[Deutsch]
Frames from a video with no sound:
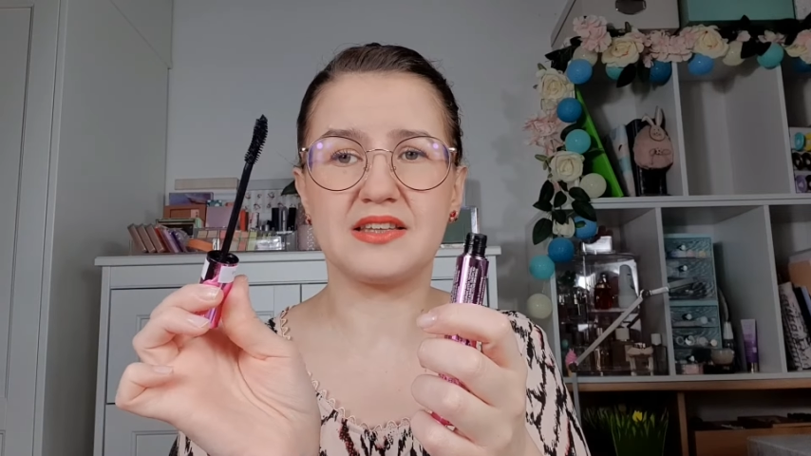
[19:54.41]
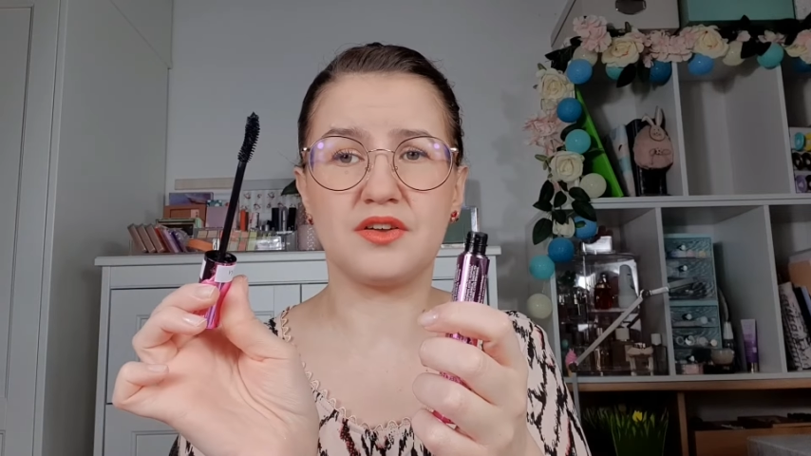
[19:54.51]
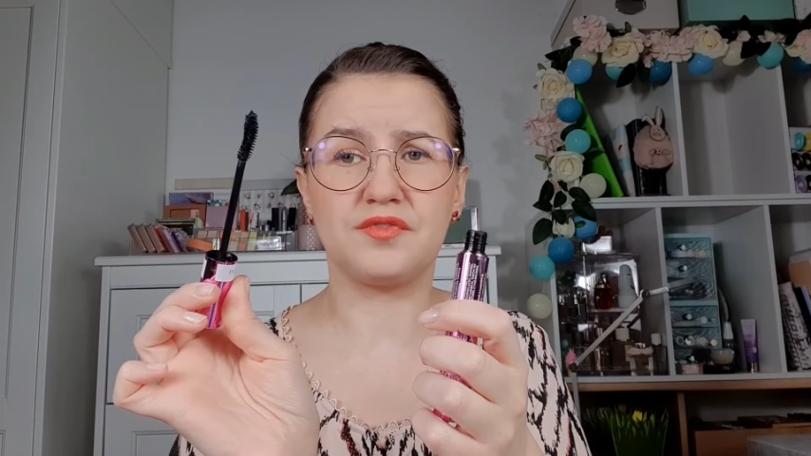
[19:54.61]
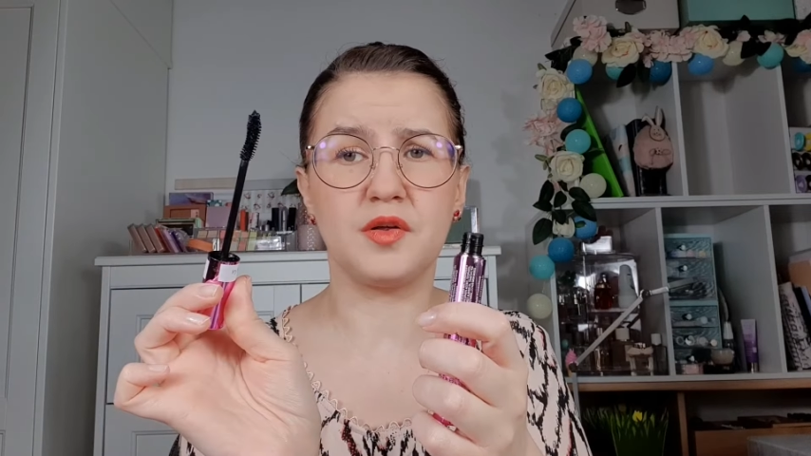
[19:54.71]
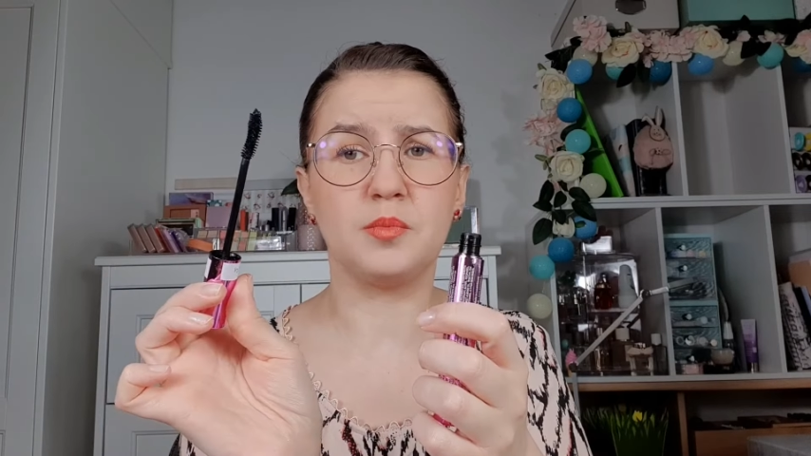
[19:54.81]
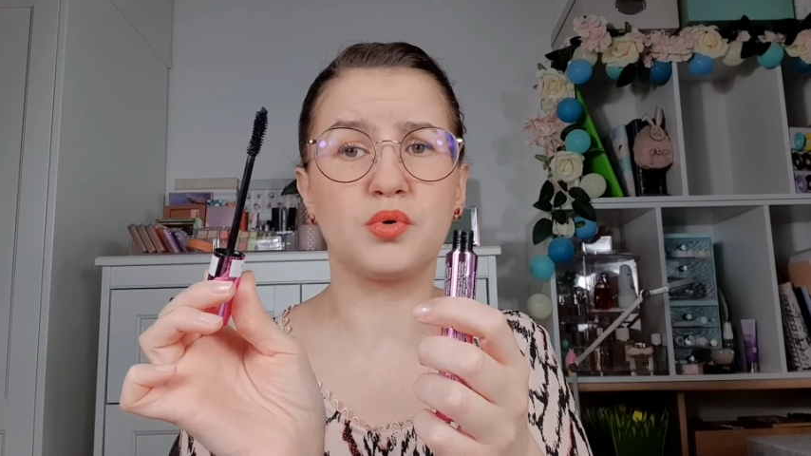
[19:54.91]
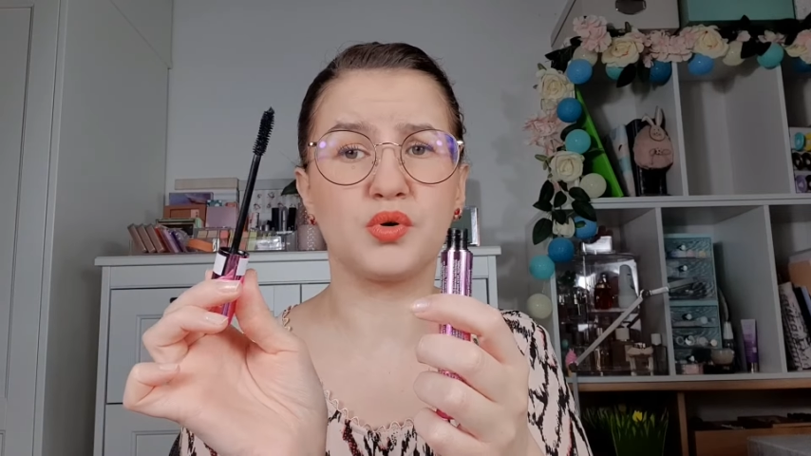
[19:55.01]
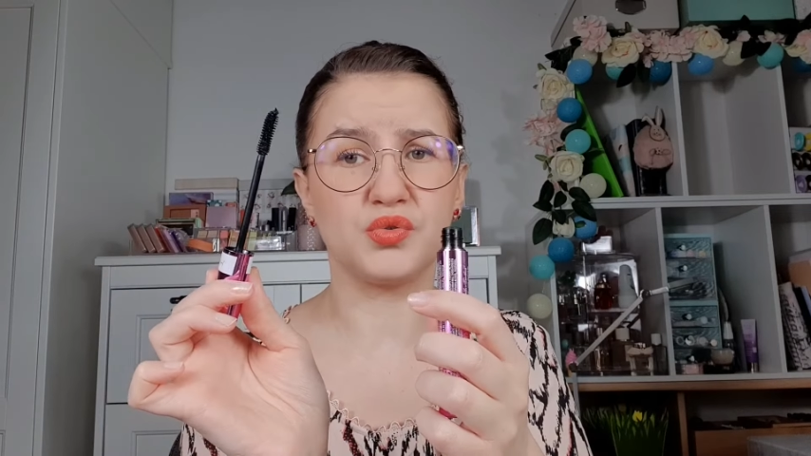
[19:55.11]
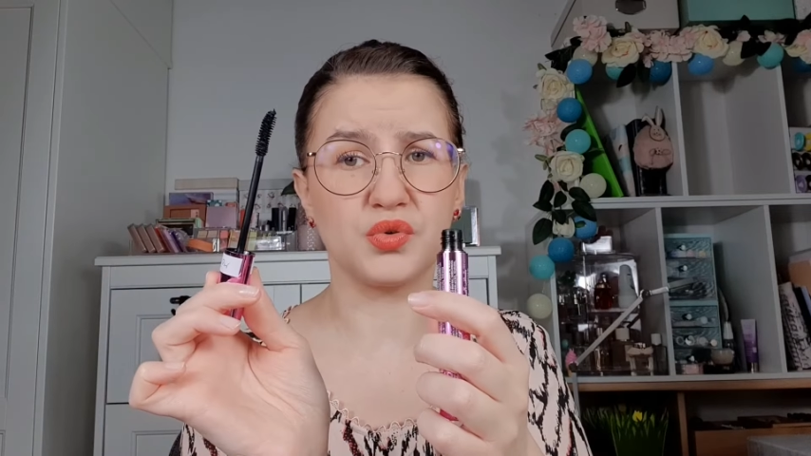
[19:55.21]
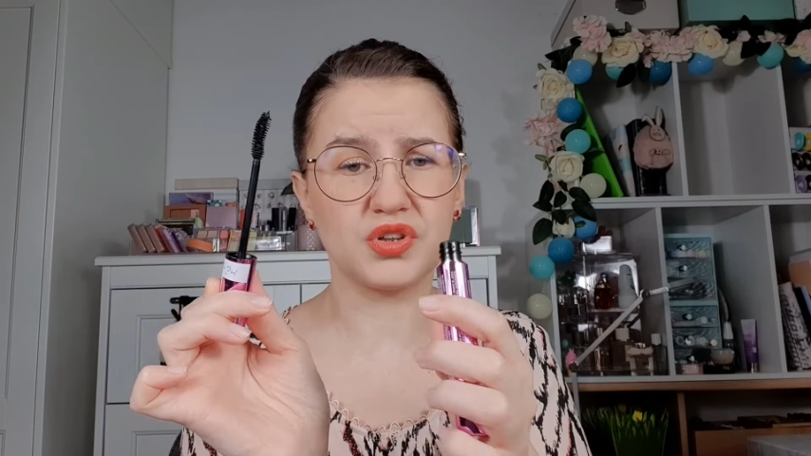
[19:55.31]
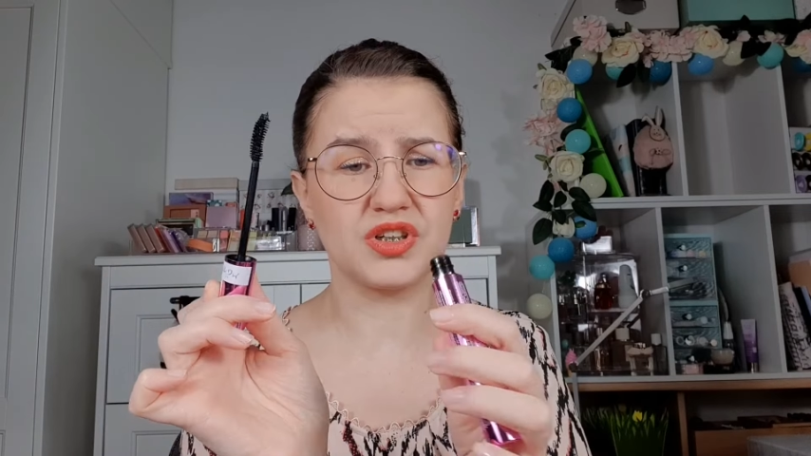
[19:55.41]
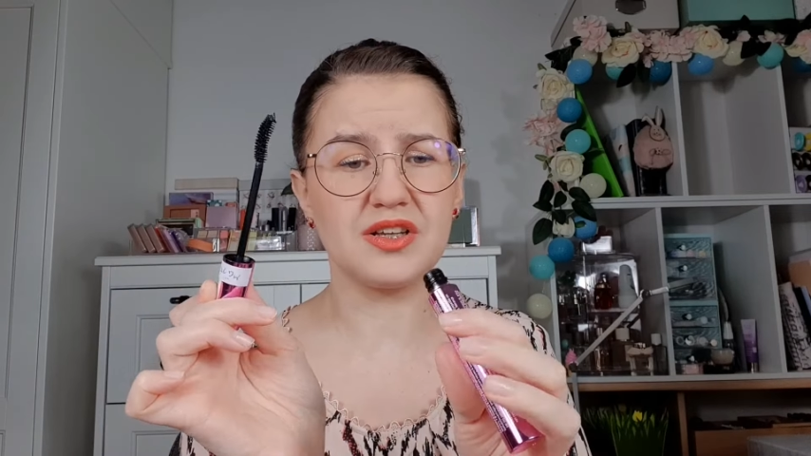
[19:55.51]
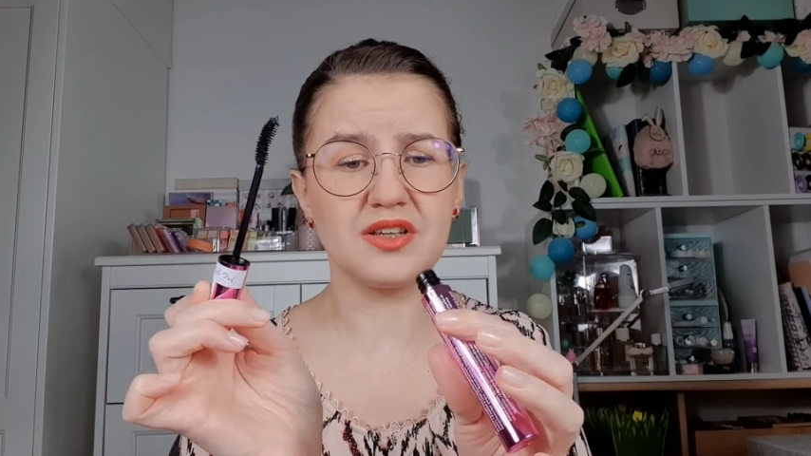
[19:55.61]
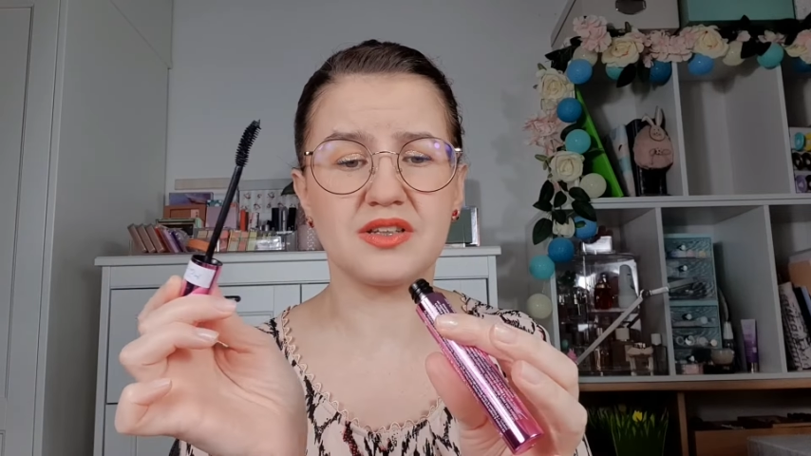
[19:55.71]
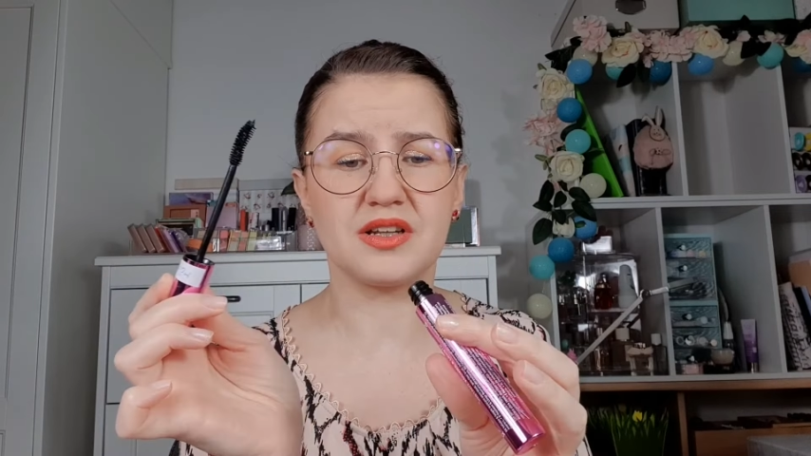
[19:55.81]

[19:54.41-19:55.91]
sehr viel Produkt ist.